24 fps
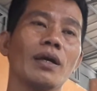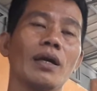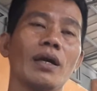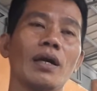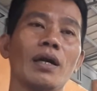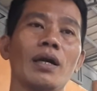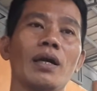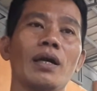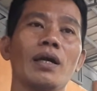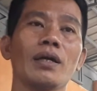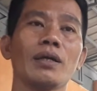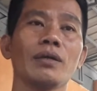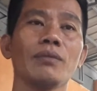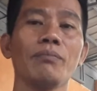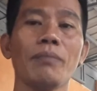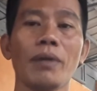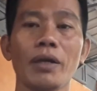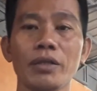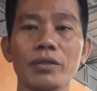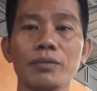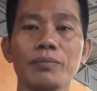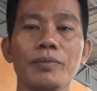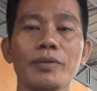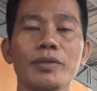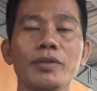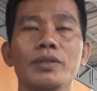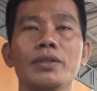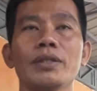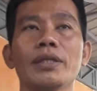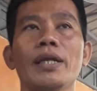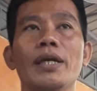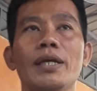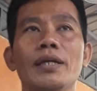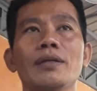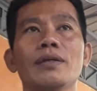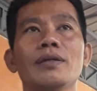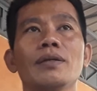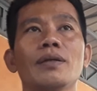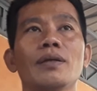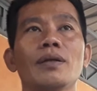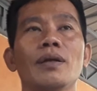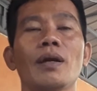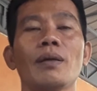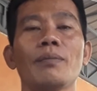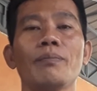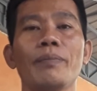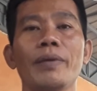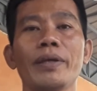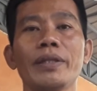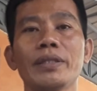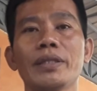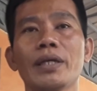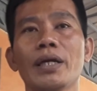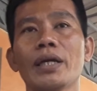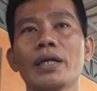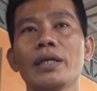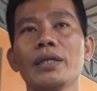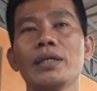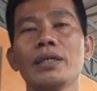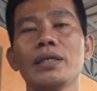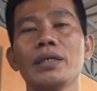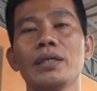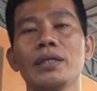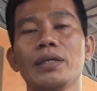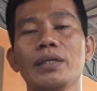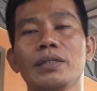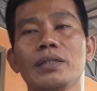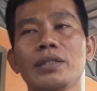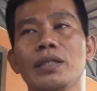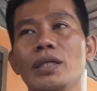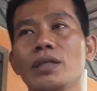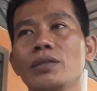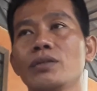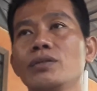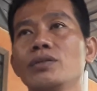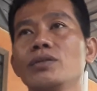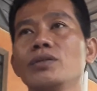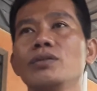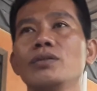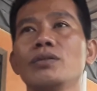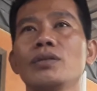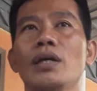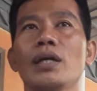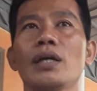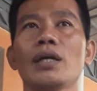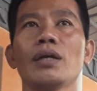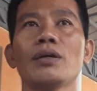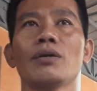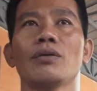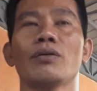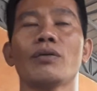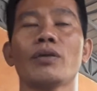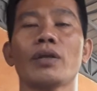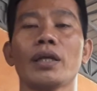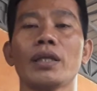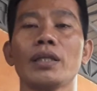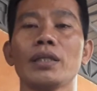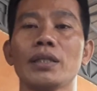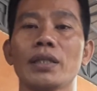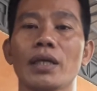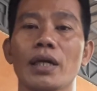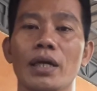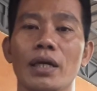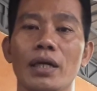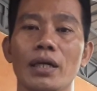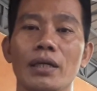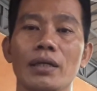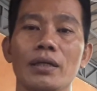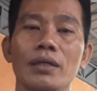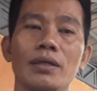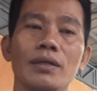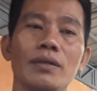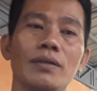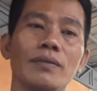Uh, yung balit-balit lang. Ang benta kay Diego nun, uh, ah, 40.